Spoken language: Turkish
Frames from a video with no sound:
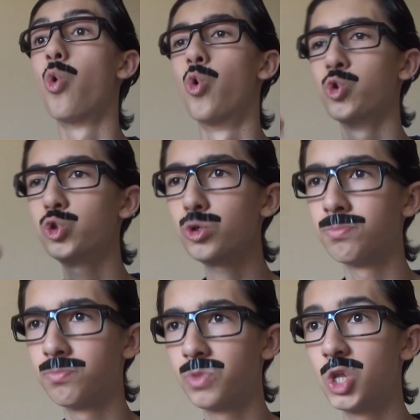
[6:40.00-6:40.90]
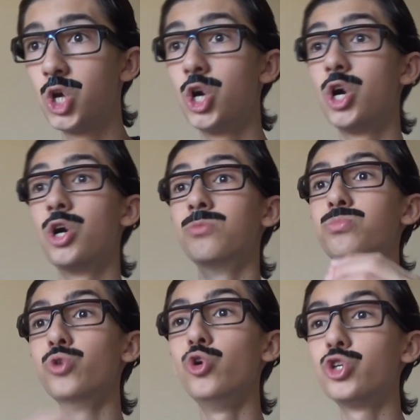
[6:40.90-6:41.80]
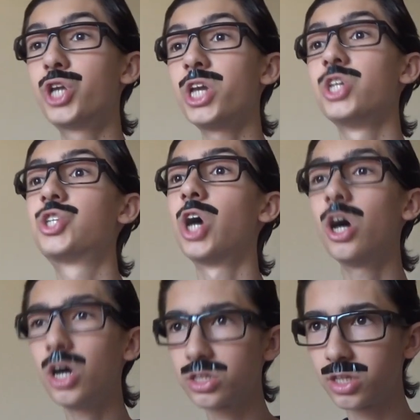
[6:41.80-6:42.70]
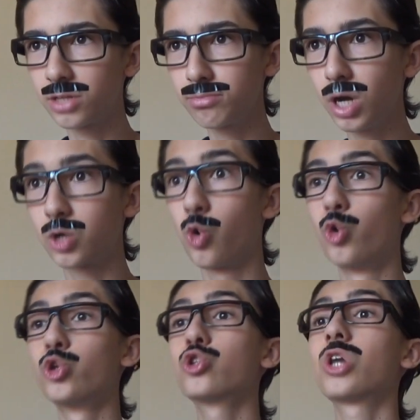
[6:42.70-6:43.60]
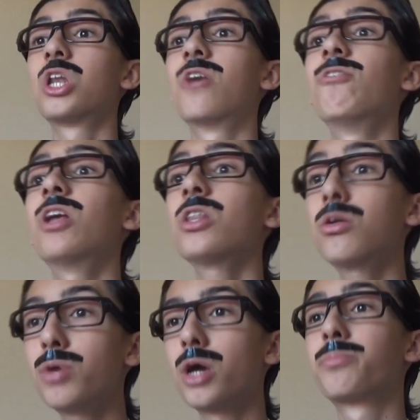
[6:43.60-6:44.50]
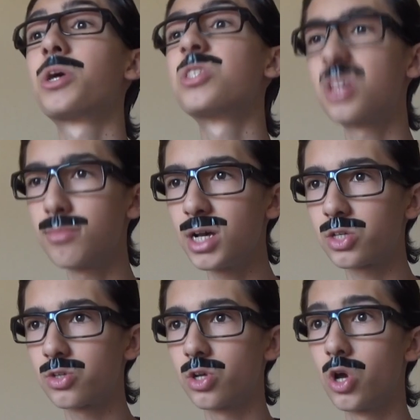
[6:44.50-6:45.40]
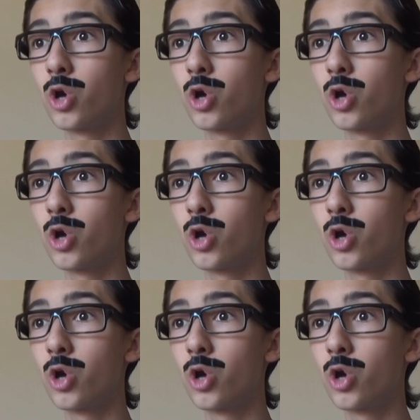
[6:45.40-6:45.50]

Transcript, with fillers: Oğlum bu ülkeyi çağ atlatmak oyunda level atlamaya benzemez.